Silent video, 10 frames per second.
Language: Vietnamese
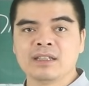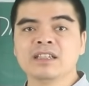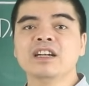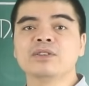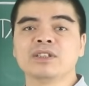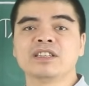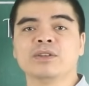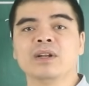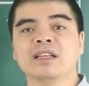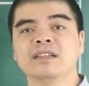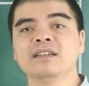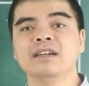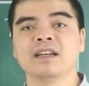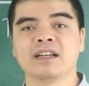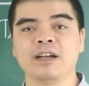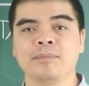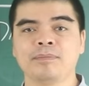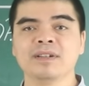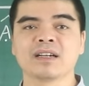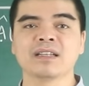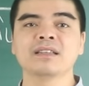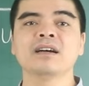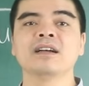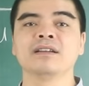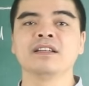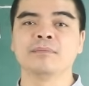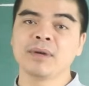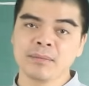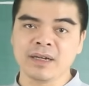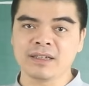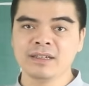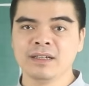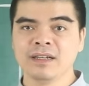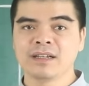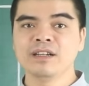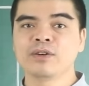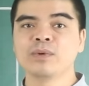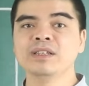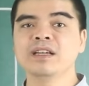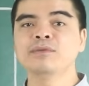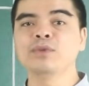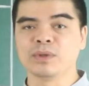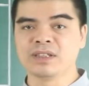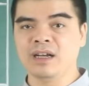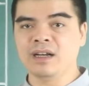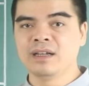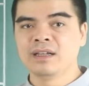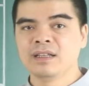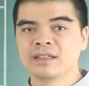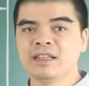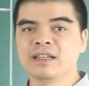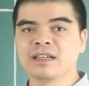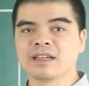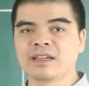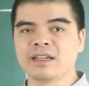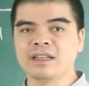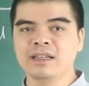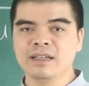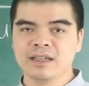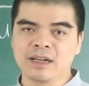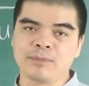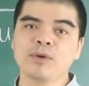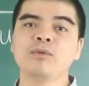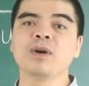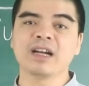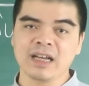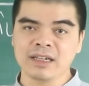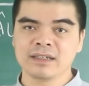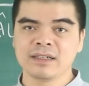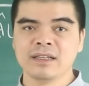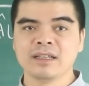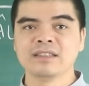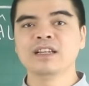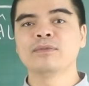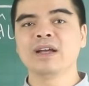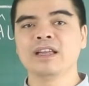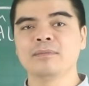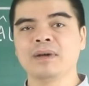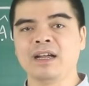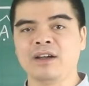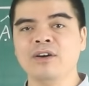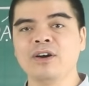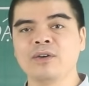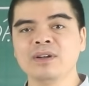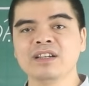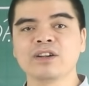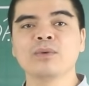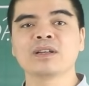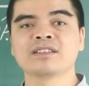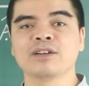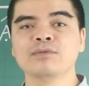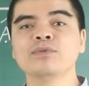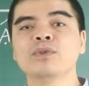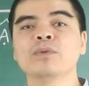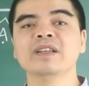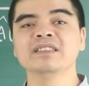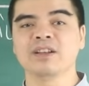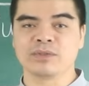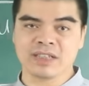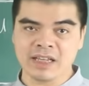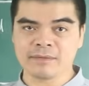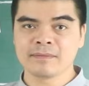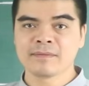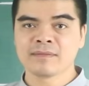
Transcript: Những người tuổi Sửu là những người gặp được cái thời điểm may mắn, được quý nhân phù trợ, thì cái gặp hung hóa cát. Nhờ vậy mà họ có được cái cuộc sống phú quý giàu sang.